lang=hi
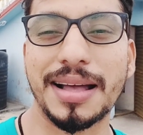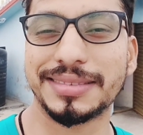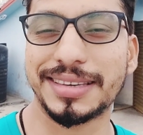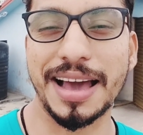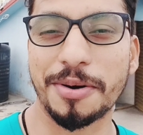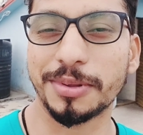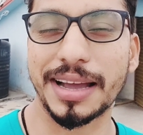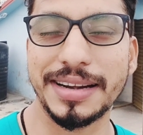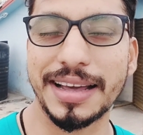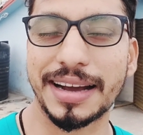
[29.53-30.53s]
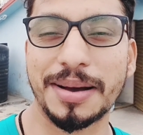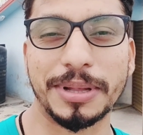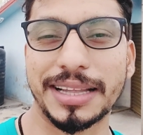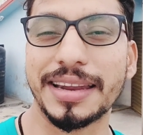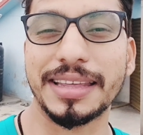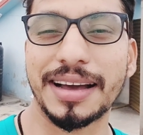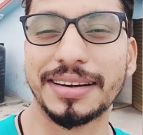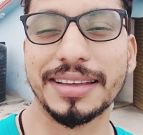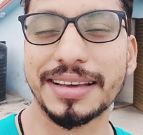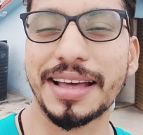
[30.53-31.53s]
आज क्या होता होता है इंडिया का पता नहीं
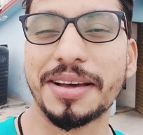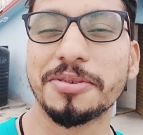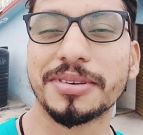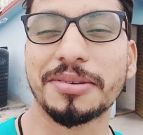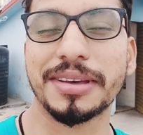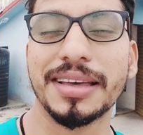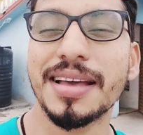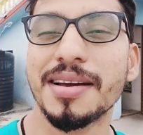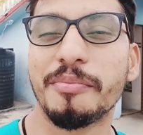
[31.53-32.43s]
है ठीक ही कह रहा हूँ क्योंकि